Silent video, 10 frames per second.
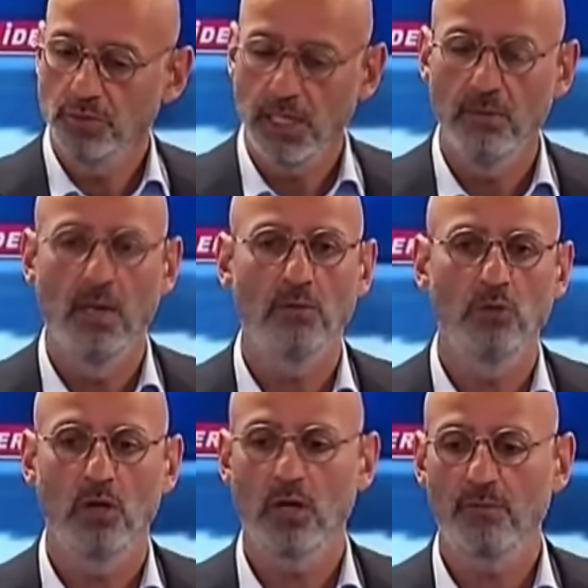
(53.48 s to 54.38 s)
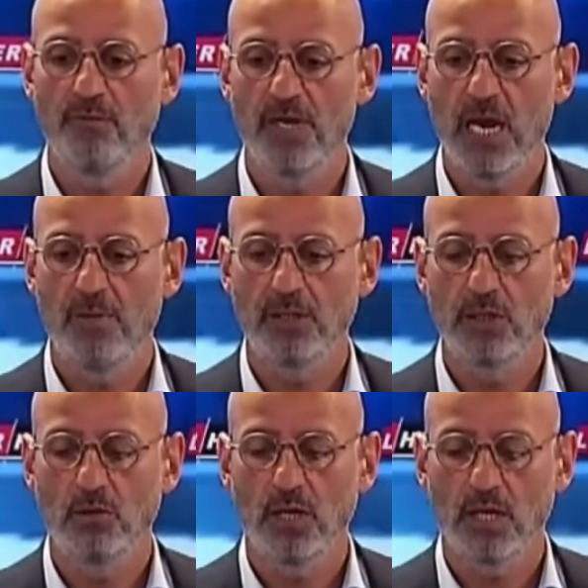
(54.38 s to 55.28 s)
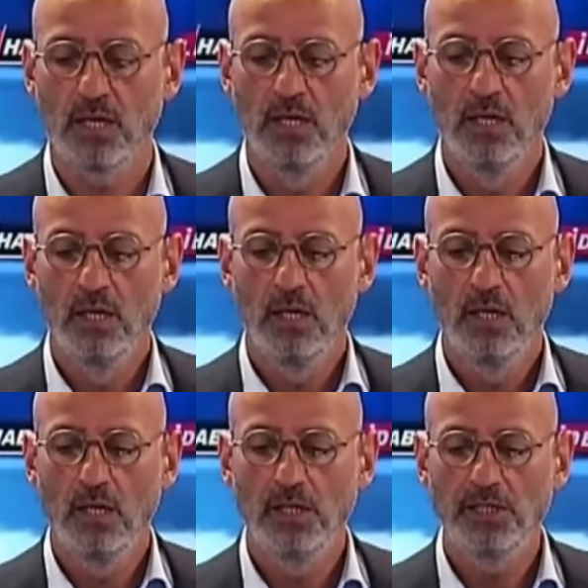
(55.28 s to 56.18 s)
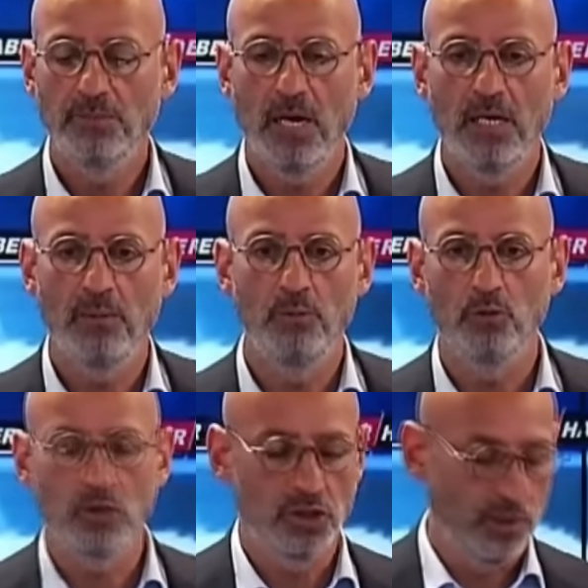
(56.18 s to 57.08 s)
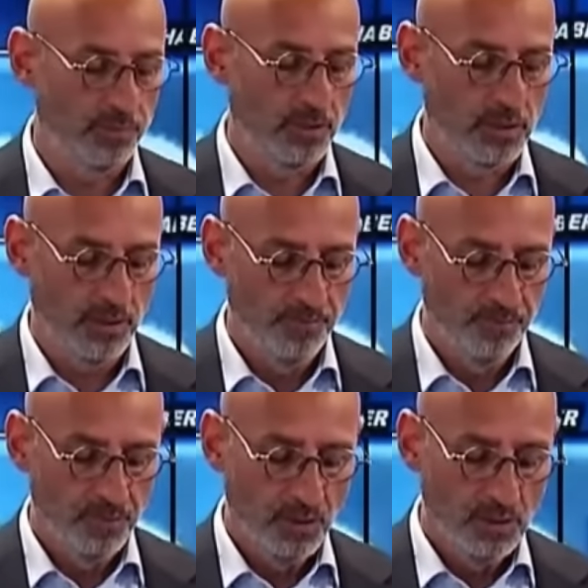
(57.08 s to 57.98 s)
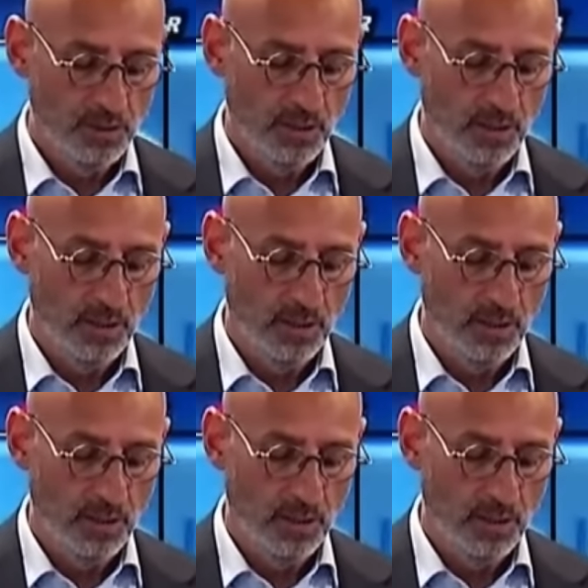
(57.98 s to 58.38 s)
Selim abi doğal olarak bir Fenerbahçe olarak e, İsmail'le büyük iş yapıldı e,